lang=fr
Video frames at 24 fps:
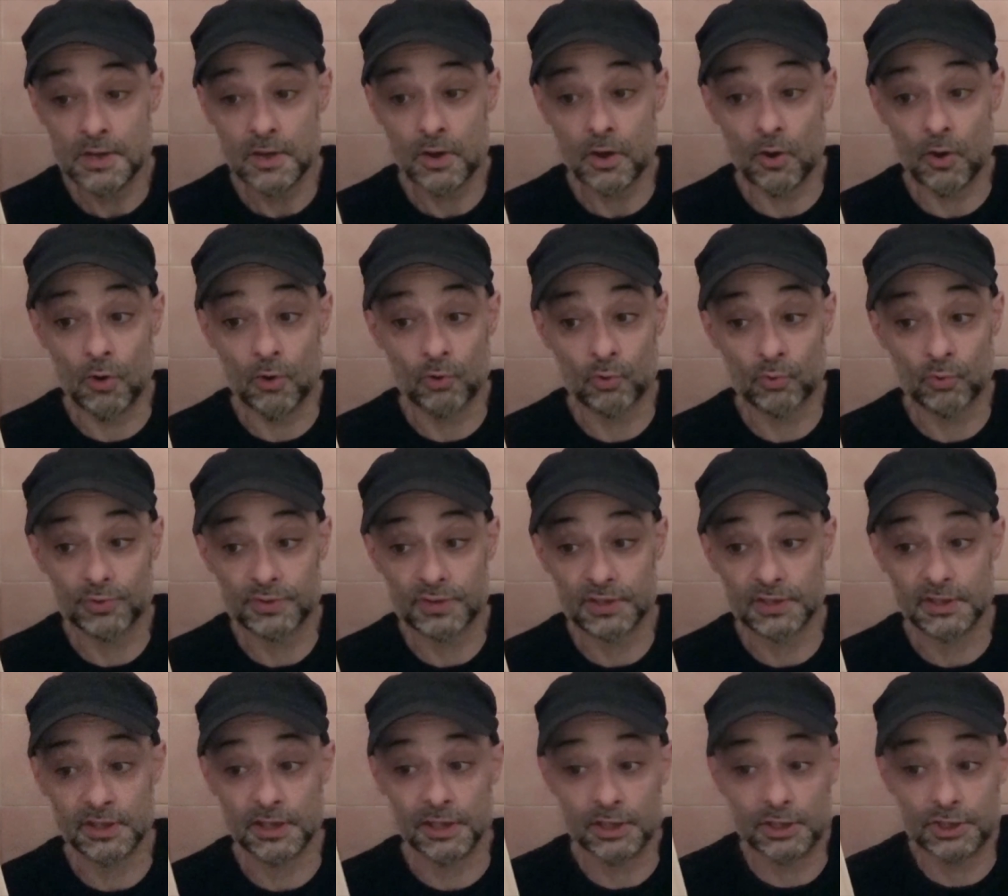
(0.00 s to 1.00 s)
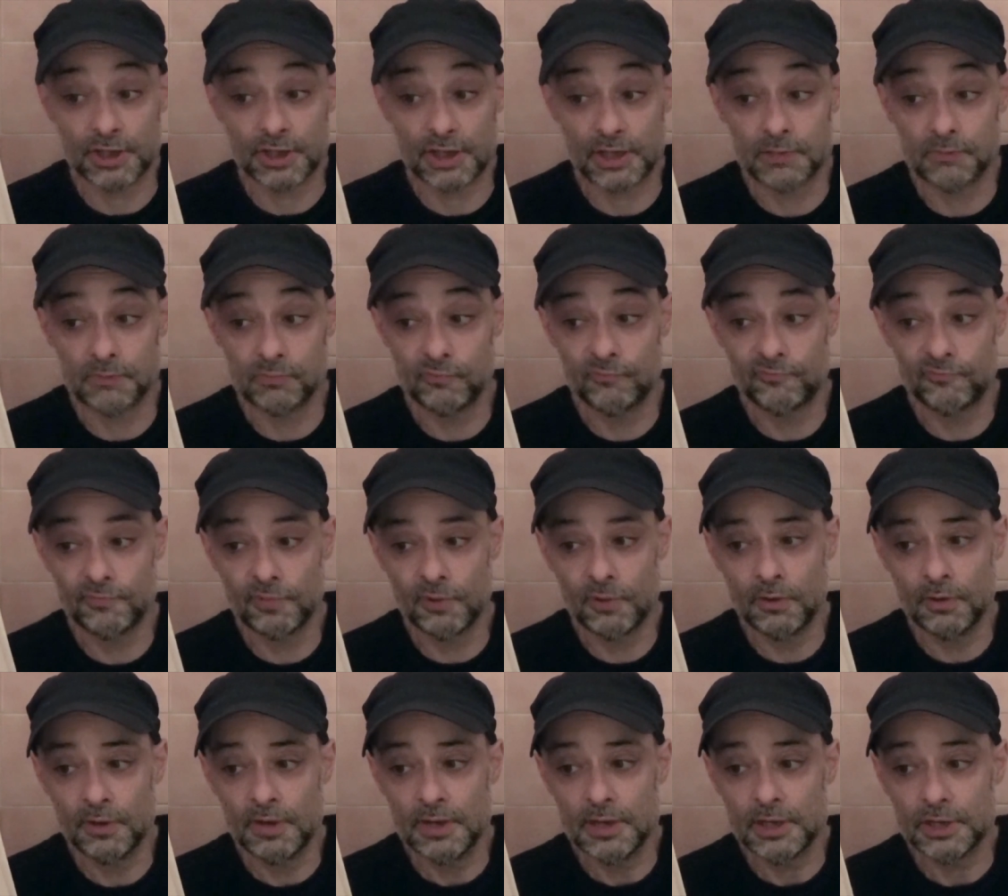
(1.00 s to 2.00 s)
en consigner chaque
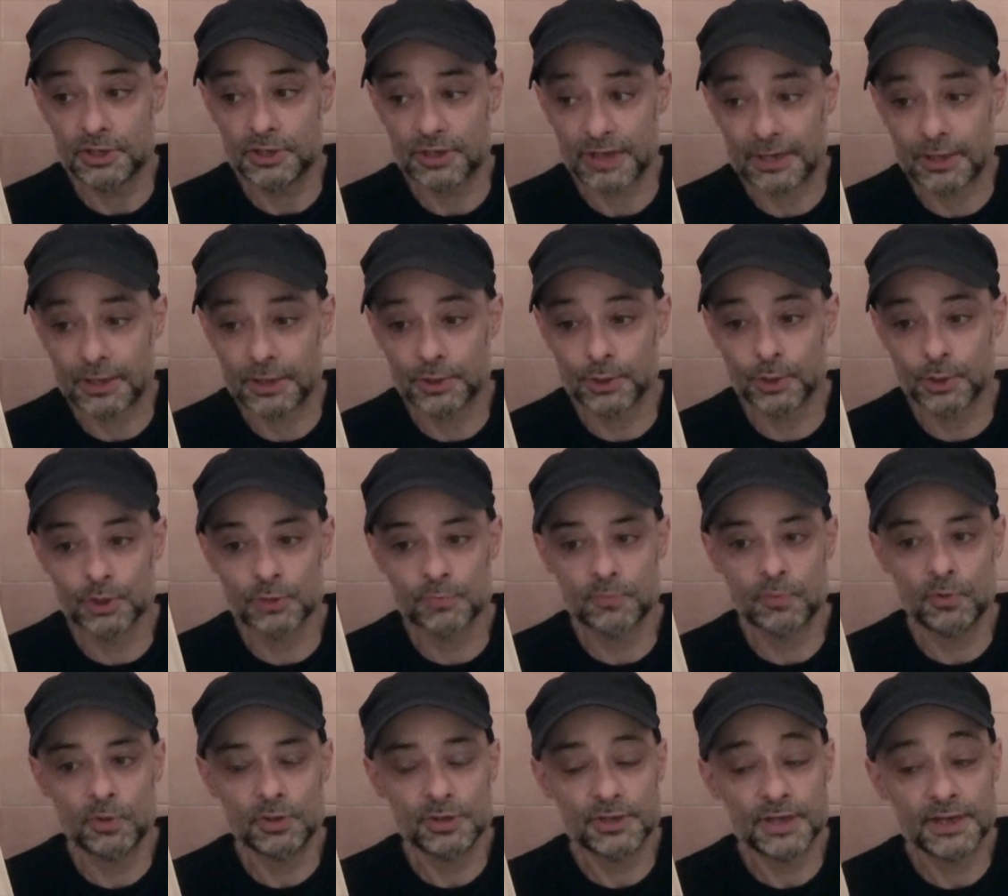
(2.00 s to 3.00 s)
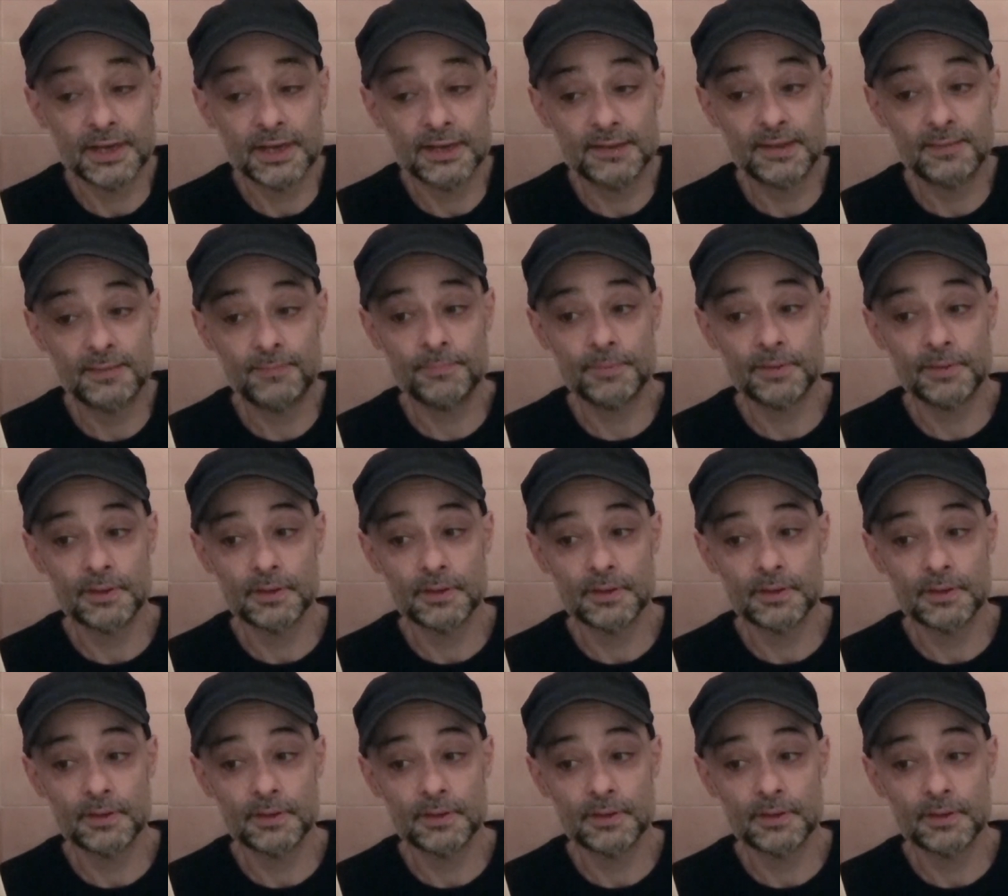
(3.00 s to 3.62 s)
mouvement, chaque changement, chaque étape